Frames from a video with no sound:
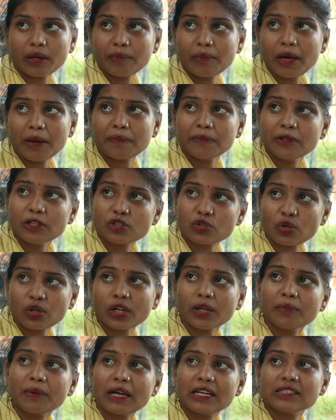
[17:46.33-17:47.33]
कि मैं अपने
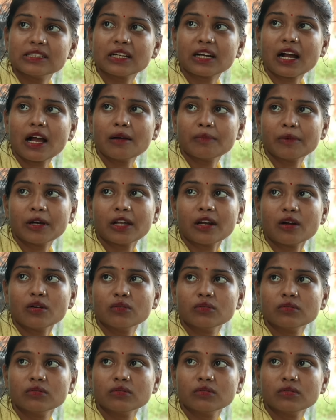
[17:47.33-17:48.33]
छोटे भाई से काम कराऊँ